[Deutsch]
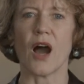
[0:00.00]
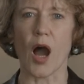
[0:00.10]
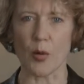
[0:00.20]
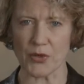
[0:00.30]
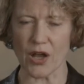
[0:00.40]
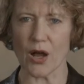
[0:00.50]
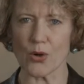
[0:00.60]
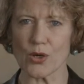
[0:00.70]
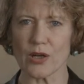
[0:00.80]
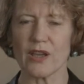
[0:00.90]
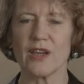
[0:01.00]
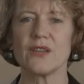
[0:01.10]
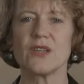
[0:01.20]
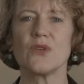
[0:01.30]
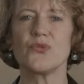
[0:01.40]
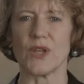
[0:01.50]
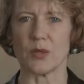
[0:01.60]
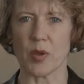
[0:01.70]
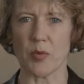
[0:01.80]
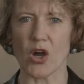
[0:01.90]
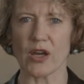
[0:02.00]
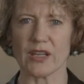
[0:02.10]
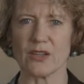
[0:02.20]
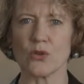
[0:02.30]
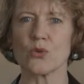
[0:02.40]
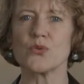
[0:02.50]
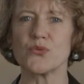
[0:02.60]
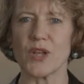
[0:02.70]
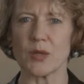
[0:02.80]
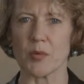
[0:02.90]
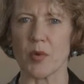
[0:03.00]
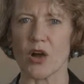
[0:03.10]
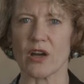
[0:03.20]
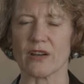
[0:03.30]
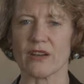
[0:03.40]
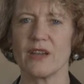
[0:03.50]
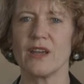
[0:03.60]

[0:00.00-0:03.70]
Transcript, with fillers: aber auch die Filmemacherinnen und Filmemacher,